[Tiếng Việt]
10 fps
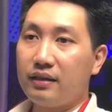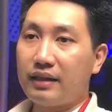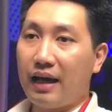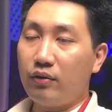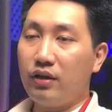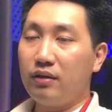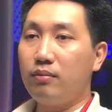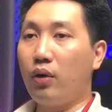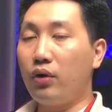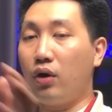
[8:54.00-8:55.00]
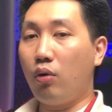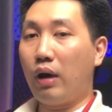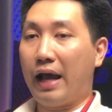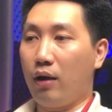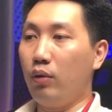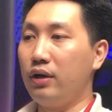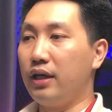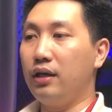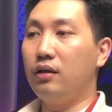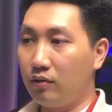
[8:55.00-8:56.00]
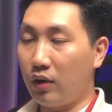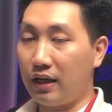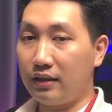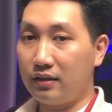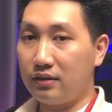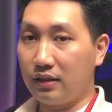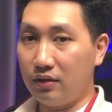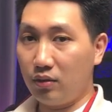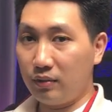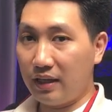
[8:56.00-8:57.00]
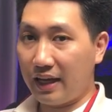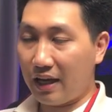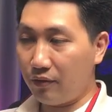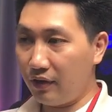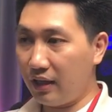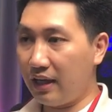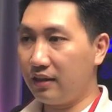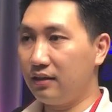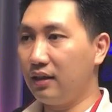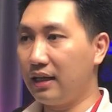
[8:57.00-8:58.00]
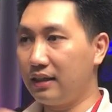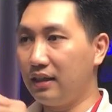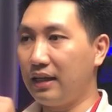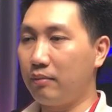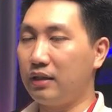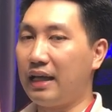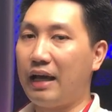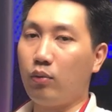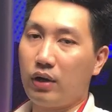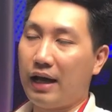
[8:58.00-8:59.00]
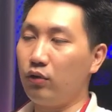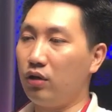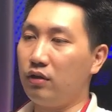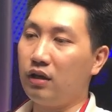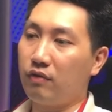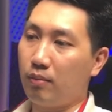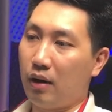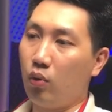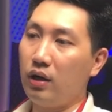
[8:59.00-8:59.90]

tạo những model ảo anh chị hoặc là sử dụng tính năng outfit ha tức là tính năng mà thay quần áo cho nhân vật mẫu